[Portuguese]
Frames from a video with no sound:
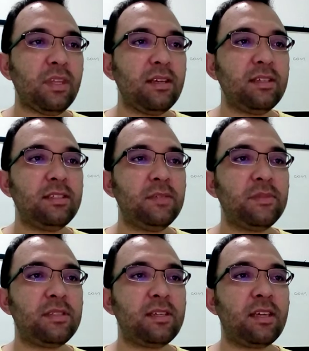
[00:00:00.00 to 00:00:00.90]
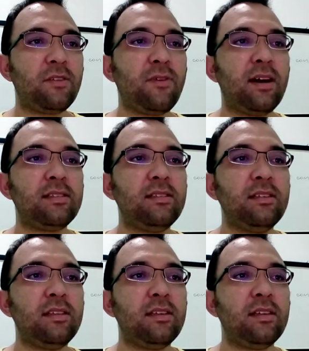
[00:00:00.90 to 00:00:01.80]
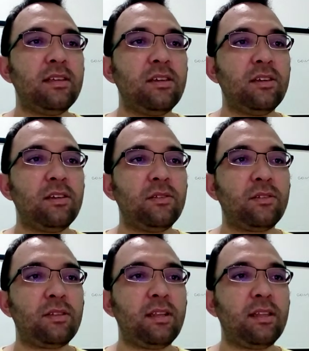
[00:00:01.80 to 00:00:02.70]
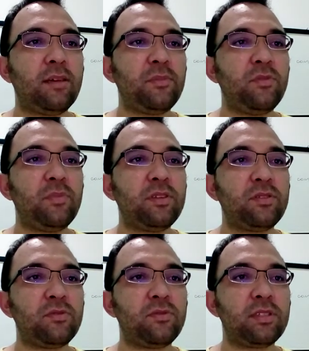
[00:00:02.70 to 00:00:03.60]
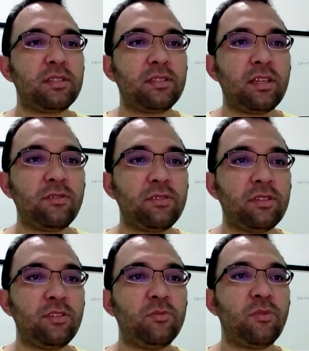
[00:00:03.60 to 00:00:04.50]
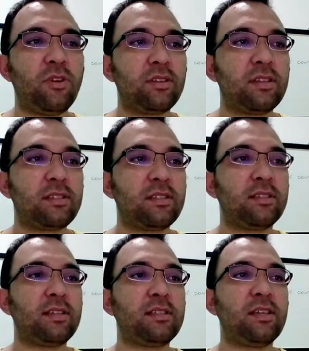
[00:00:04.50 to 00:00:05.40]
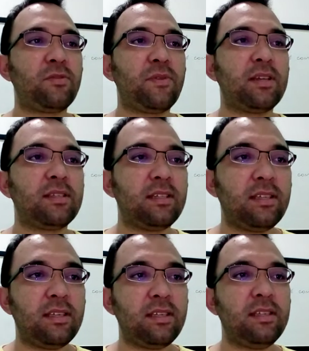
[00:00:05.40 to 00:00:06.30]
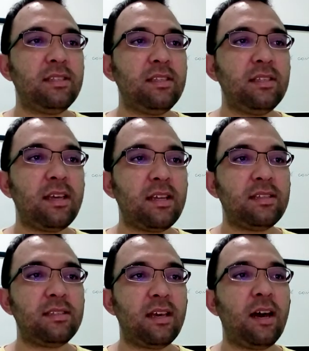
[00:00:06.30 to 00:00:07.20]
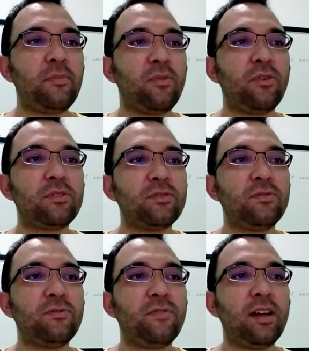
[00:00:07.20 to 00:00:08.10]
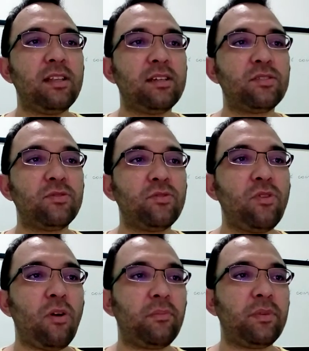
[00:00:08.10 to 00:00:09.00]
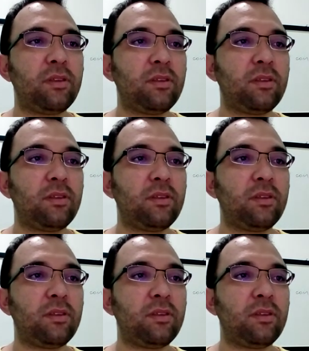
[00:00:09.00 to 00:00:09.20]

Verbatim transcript: estima-se que quase 30 mil pessoas tenham sido mortas na sequência de incidentes após o falhanço do golpe.